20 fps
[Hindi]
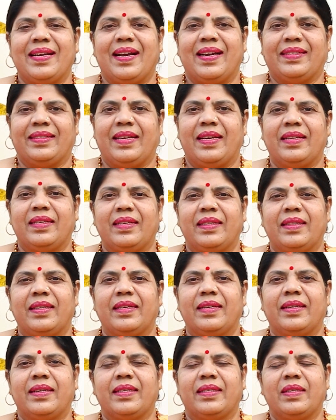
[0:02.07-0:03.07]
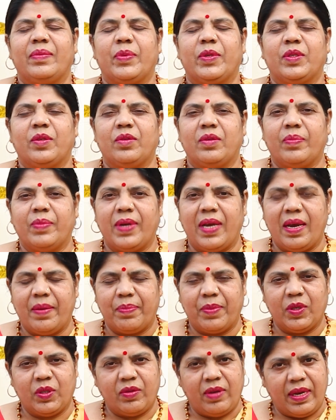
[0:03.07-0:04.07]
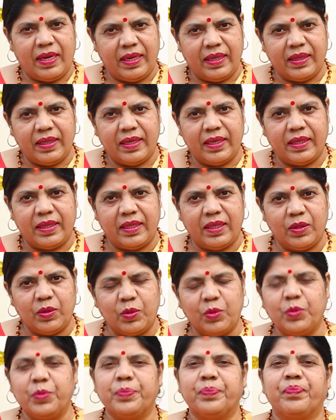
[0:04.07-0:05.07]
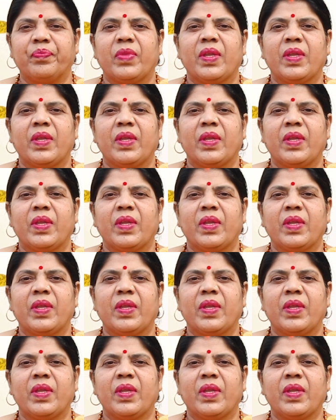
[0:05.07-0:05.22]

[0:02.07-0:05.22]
आसान ज़िंदगी किसी एपिसोड में आपका स्वागत करती हूँ